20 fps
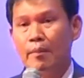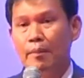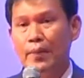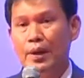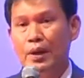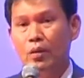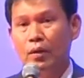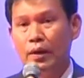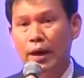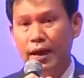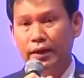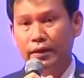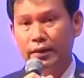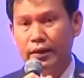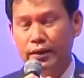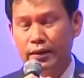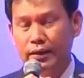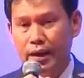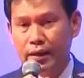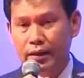มีโอกาส
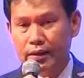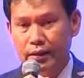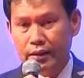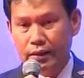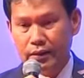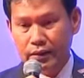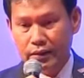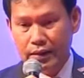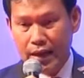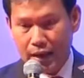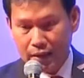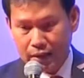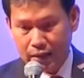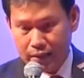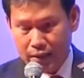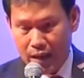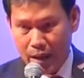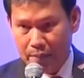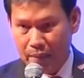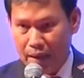ที่จะอยากจะ
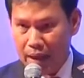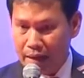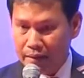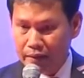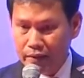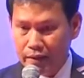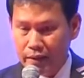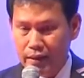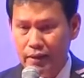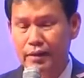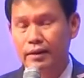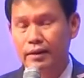ทำงานที่